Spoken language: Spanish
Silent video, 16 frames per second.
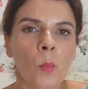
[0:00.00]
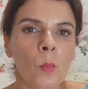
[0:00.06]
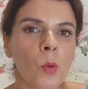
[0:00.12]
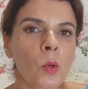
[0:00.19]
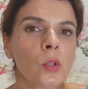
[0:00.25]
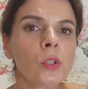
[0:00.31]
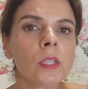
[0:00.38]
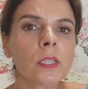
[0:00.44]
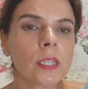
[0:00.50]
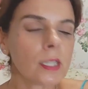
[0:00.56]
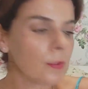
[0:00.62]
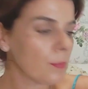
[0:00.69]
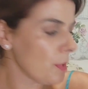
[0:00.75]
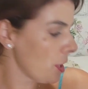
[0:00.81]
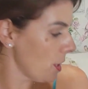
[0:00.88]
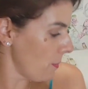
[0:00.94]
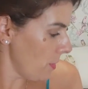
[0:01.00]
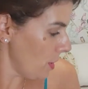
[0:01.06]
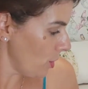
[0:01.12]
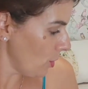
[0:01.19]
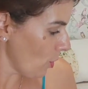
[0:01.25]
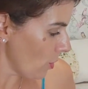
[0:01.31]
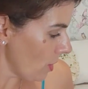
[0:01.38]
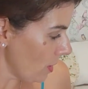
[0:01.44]
Muy contenta con mis
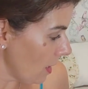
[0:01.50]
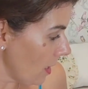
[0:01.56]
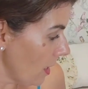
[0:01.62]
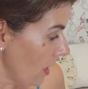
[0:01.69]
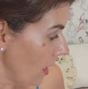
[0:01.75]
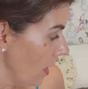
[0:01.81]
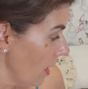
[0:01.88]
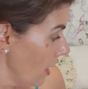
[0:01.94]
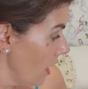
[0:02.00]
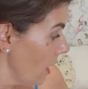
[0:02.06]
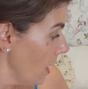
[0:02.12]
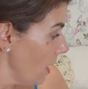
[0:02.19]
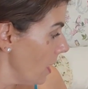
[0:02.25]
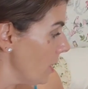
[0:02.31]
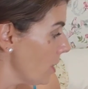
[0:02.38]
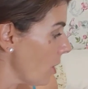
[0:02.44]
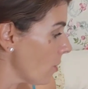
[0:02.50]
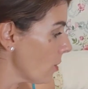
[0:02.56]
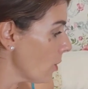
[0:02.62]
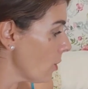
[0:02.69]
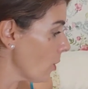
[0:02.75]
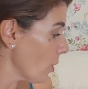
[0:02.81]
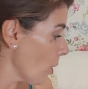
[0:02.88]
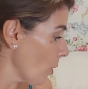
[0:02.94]
cepillitos de Teddy. Y ya os
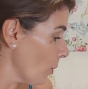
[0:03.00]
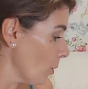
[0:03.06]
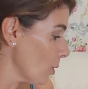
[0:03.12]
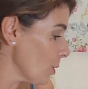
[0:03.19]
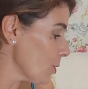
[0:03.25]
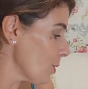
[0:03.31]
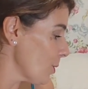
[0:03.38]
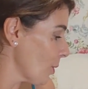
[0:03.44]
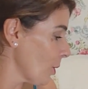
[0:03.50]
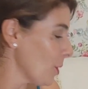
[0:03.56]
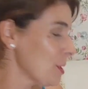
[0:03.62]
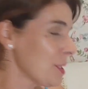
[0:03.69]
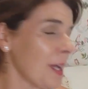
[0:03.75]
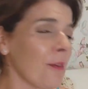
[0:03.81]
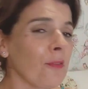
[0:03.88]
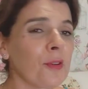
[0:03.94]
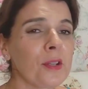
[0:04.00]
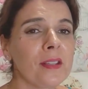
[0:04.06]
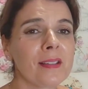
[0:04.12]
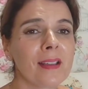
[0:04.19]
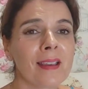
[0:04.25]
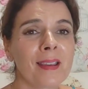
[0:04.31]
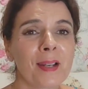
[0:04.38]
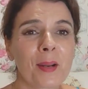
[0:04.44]
digo que como no son cosas
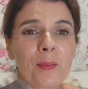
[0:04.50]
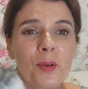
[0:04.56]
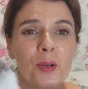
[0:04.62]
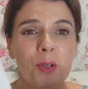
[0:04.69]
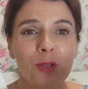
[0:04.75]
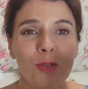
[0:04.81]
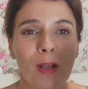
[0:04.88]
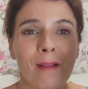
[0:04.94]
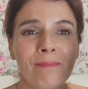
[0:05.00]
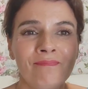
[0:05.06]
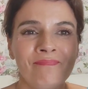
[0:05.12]
bonitas y glamurosas,